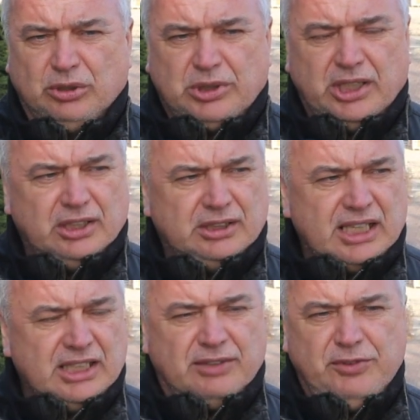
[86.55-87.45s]
Tutaj,
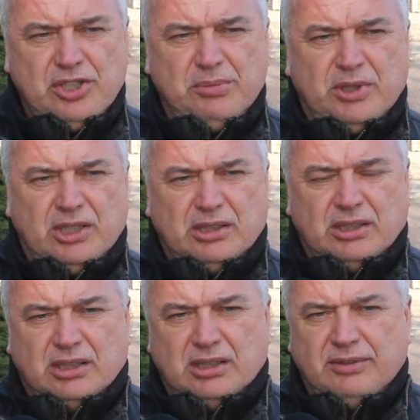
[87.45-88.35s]
tak jak widzimy,
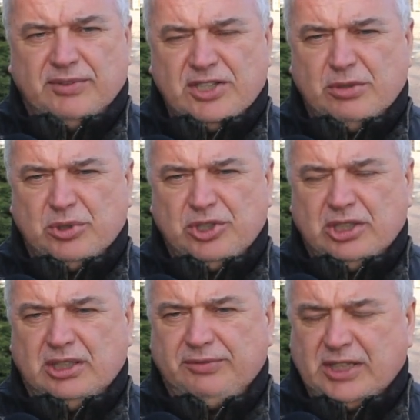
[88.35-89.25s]
y, węzeł
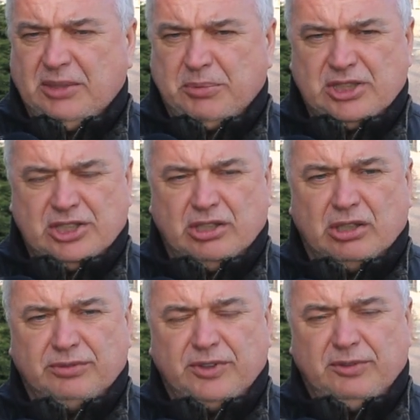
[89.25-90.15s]
Młociny w takiej postaci,
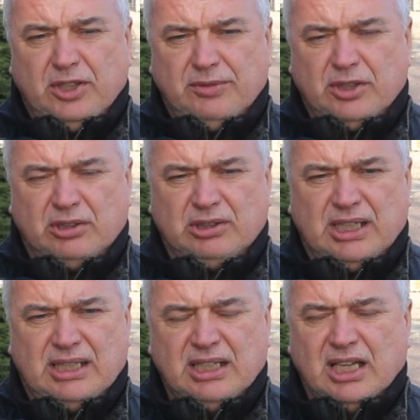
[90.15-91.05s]
jaką w tej chwili
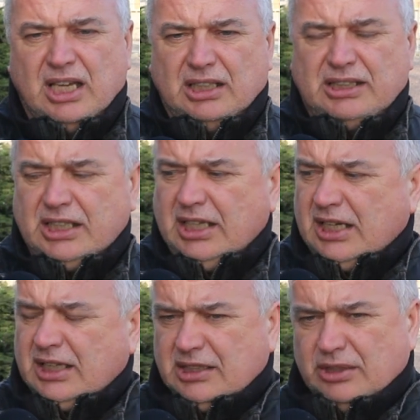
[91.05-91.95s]
wygląda, tak
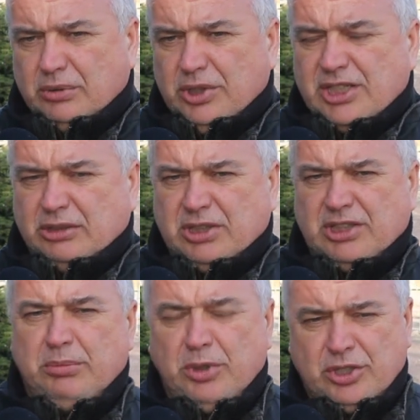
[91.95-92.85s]
jak ulica, która
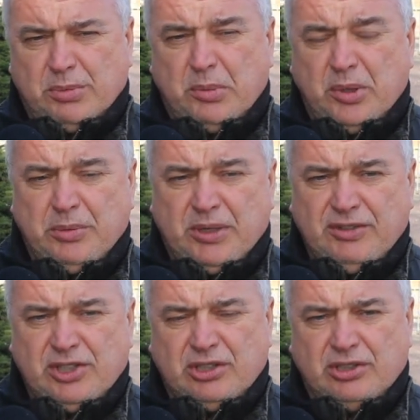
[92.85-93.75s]
zajmuje się po mojej
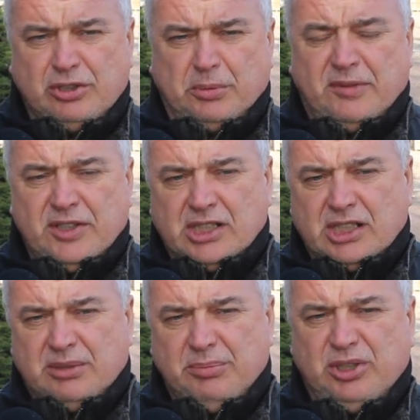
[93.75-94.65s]
prawej stronie zgrupowania
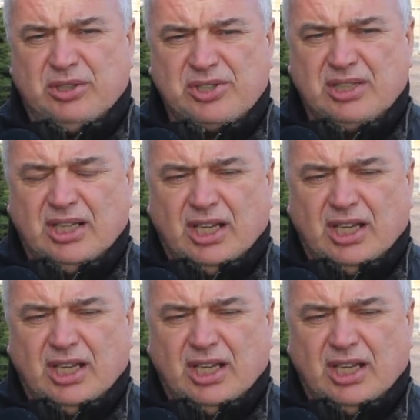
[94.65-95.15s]
Kakampinos,